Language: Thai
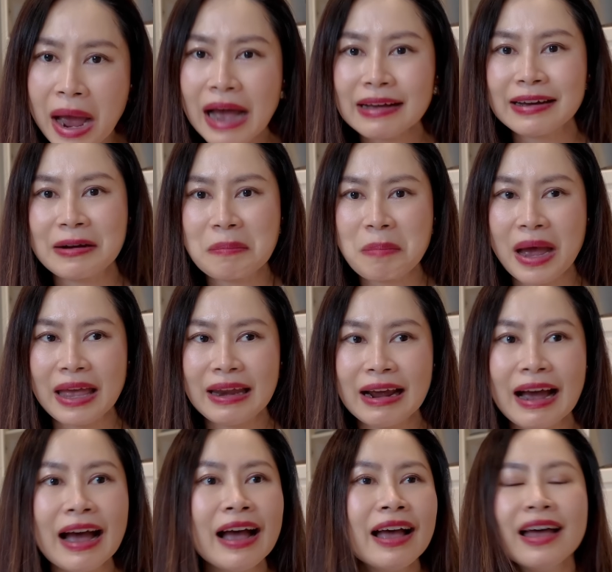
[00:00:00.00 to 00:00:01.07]
มากเกินไปนะ
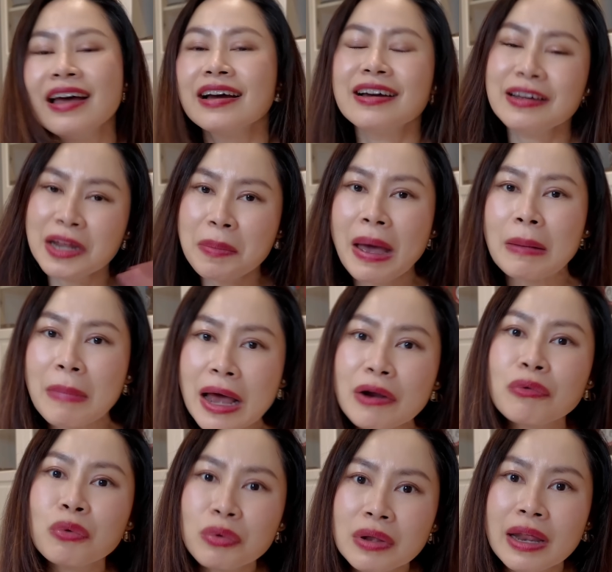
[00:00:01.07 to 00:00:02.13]
คะ คือที่ผ่านมาเรา
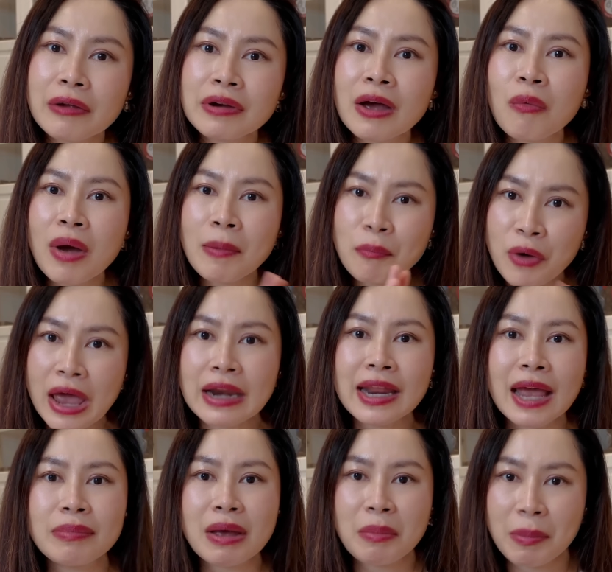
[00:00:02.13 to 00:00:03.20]
รู้อยู่แล้วนะว่าแบรนด์เน
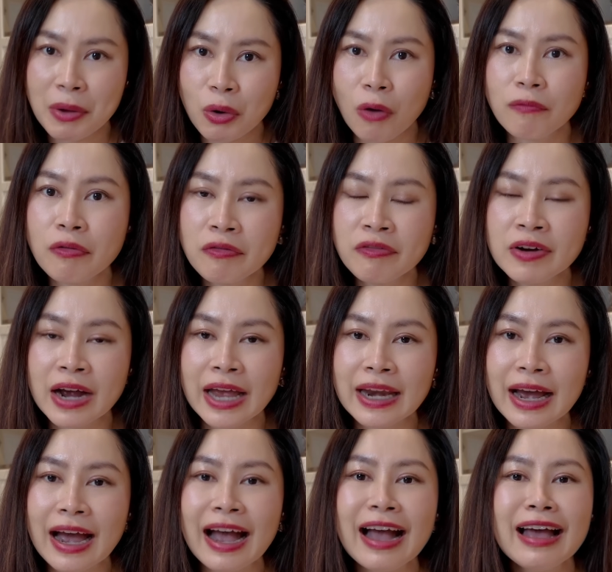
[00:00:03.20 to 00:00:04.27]
มเนี่ยมันเป็นของฟุ่มเฟือย
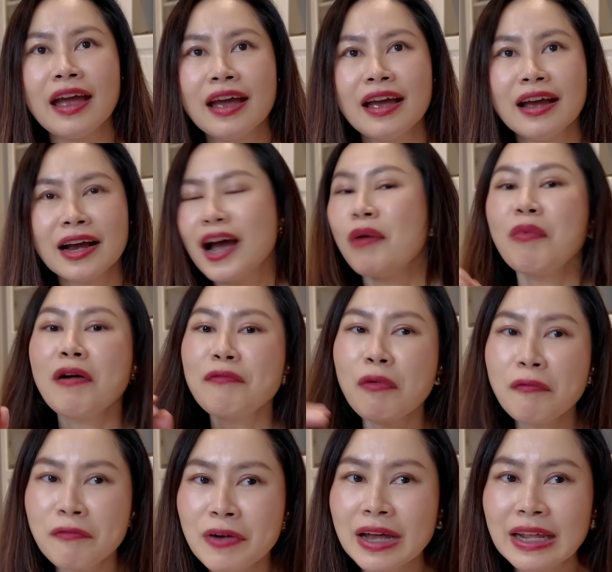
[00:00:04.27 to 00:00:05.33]
นะคะคำว่าฟุ่
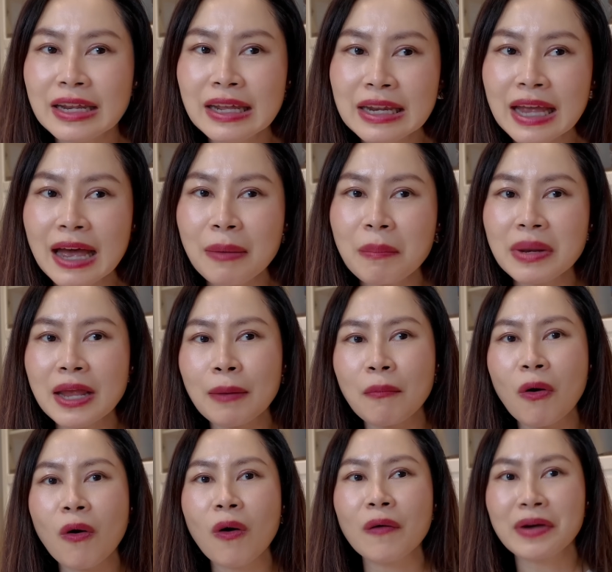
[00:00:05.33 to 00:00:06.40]
มเฟือยในที่นี้มันยังพ
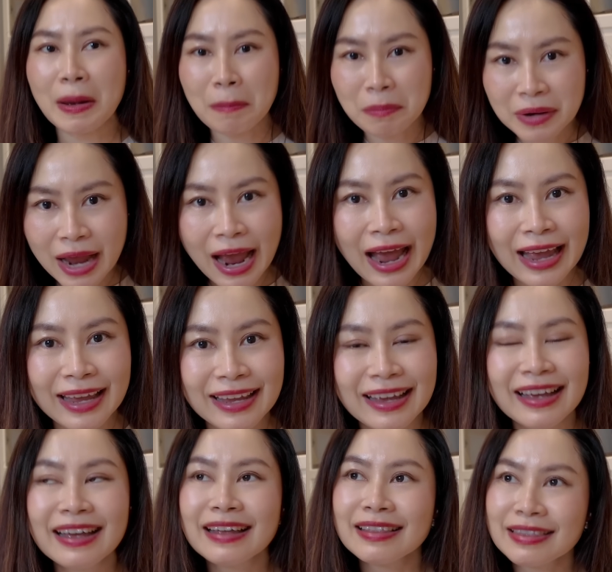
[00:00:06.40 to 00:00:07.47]
อรับได้
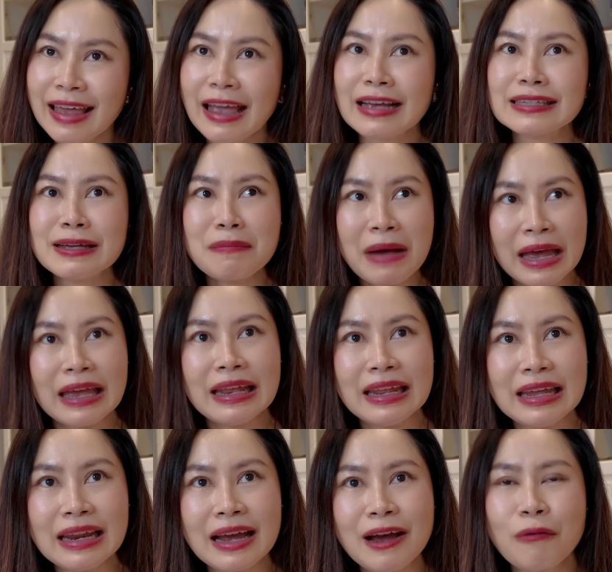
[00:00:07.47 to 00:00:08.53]
แต่สมัย
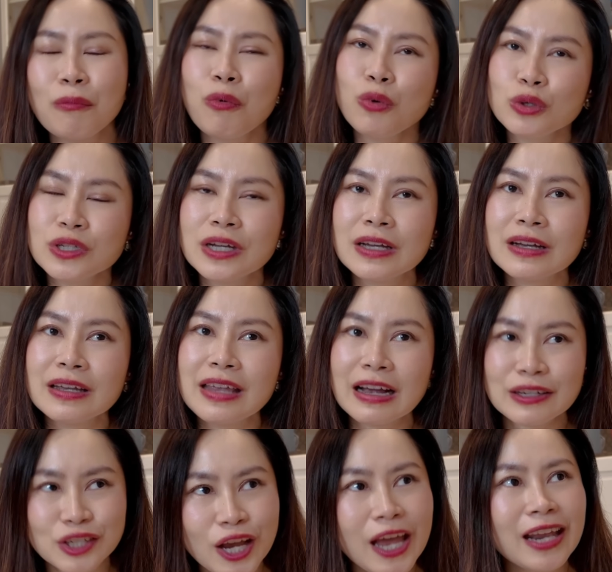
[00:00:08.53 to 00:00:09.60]
นี้นะเอาพูดจริง อย่า
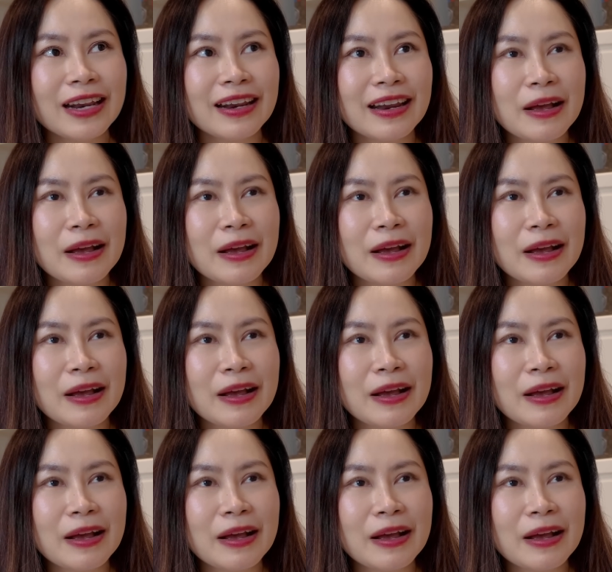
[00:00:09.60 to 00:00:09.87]
งเช่น